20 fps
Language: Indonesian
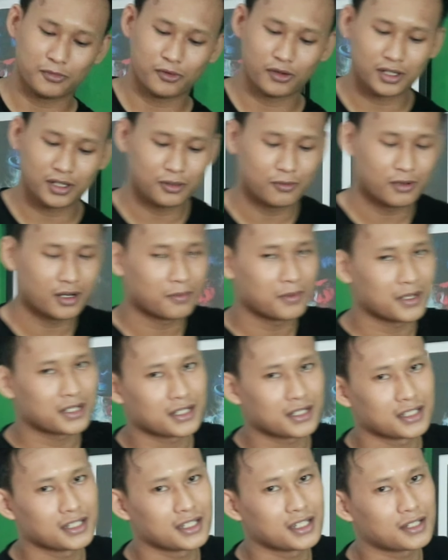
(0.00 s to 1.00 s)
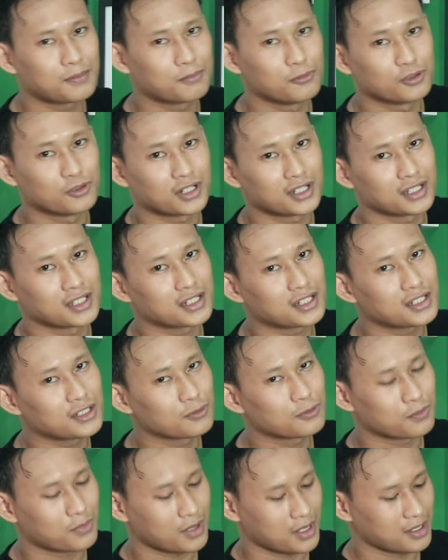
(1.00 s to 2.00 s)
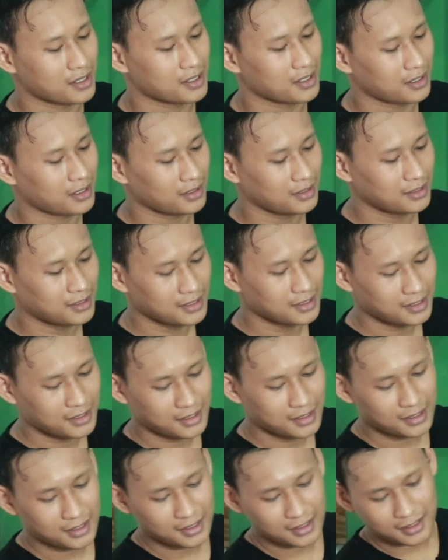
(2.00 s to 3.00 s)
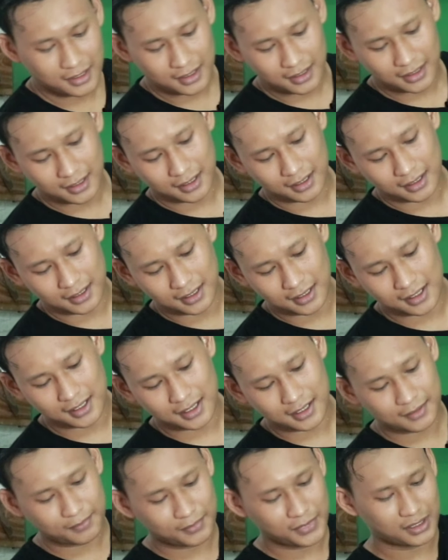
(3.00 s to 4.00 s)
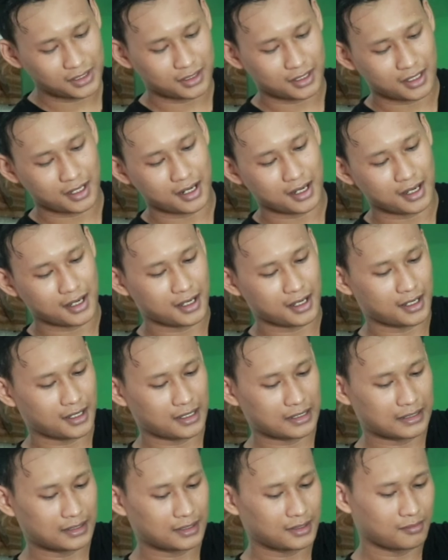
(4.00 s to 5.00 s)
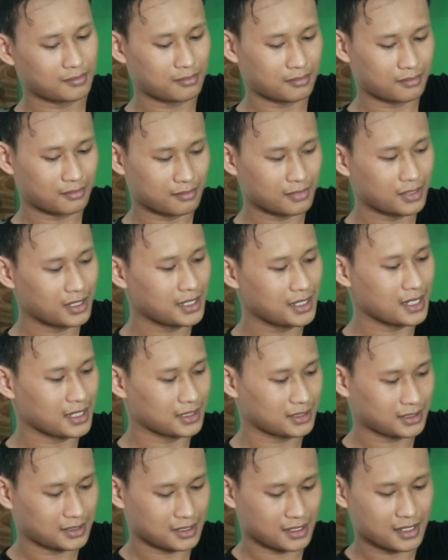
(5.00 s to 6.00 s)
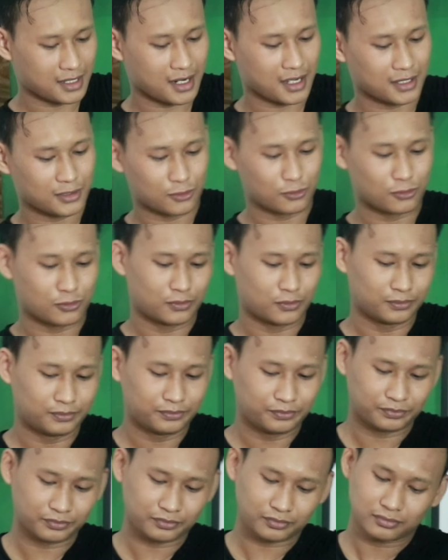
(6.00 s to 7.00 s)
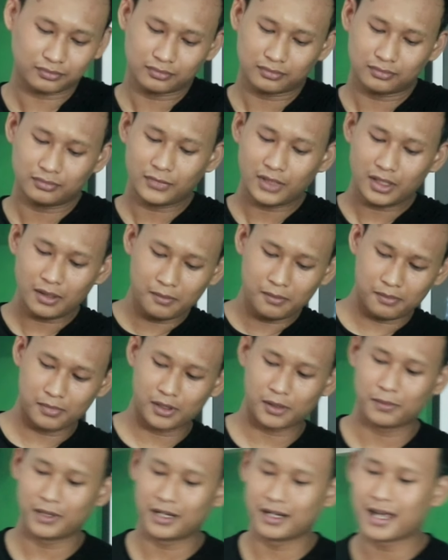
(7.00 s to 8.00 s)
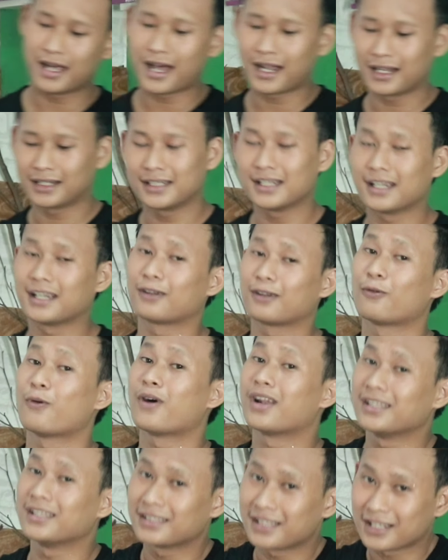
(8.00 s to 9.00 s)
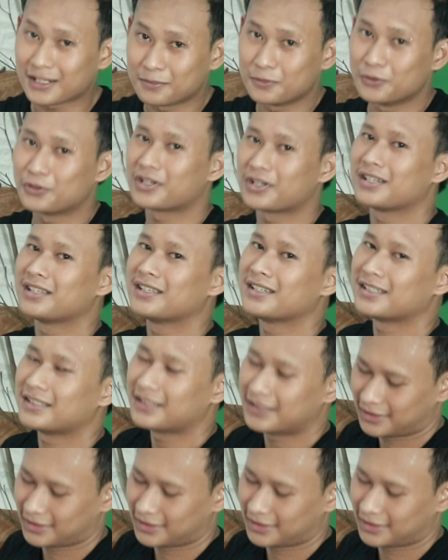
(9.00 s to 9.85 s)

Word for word: mungkin gue lepas aja busanya supaya kalian bisa melihat secara langsung perbedaannya kualitas busanya